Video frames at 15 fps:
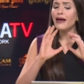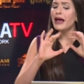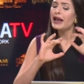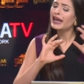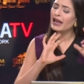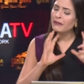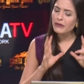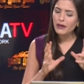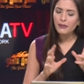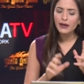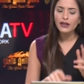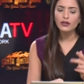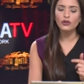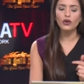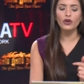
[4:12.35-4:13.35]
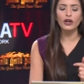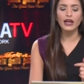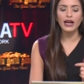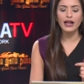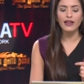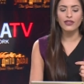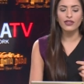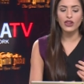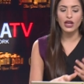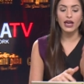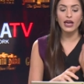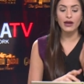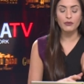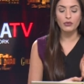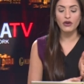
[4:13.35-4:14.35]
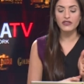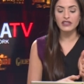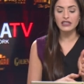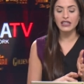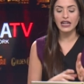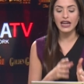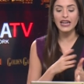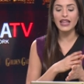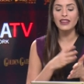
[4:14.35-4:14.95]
La misma historia de Brave Cinderella,